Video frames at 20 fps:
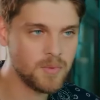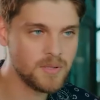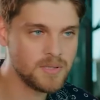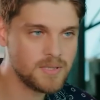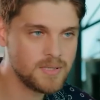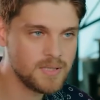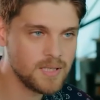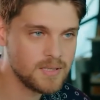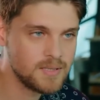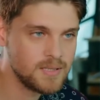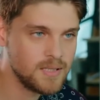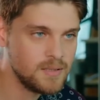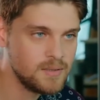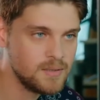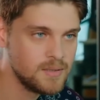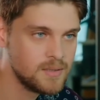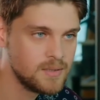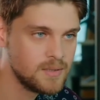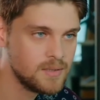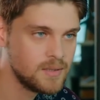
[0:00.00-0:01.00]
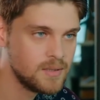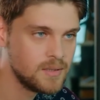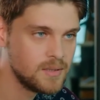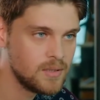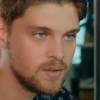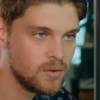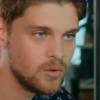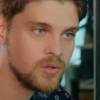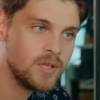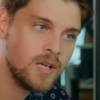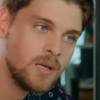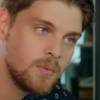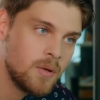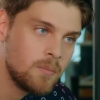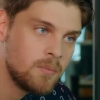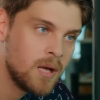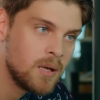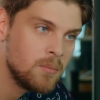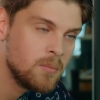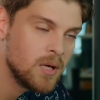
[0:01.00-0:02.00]
hemen istersen. O da
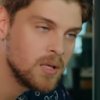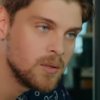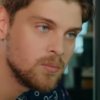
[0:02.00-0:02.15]
hemen Belma